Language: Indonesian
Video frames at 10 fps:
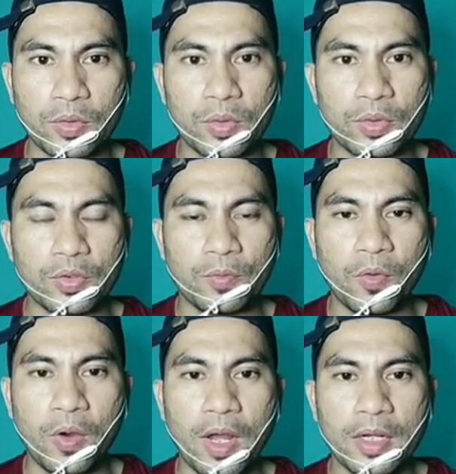Tuh,
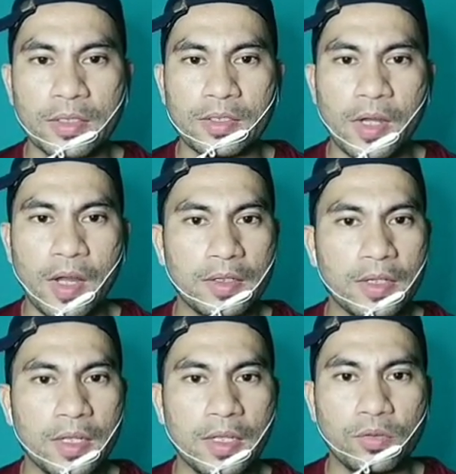semua cat
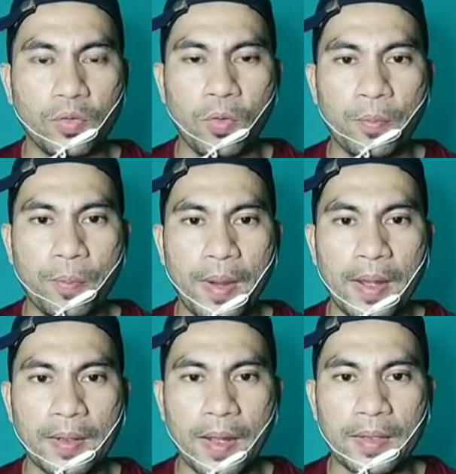
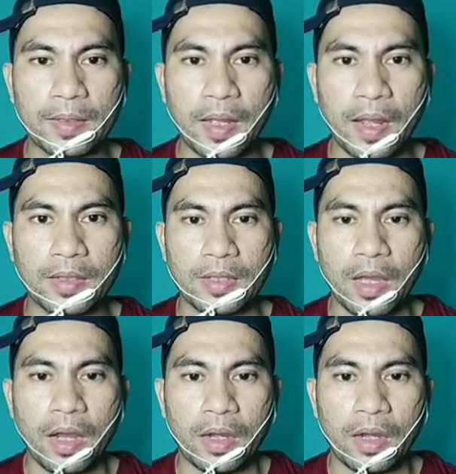ditumpahkan, guys.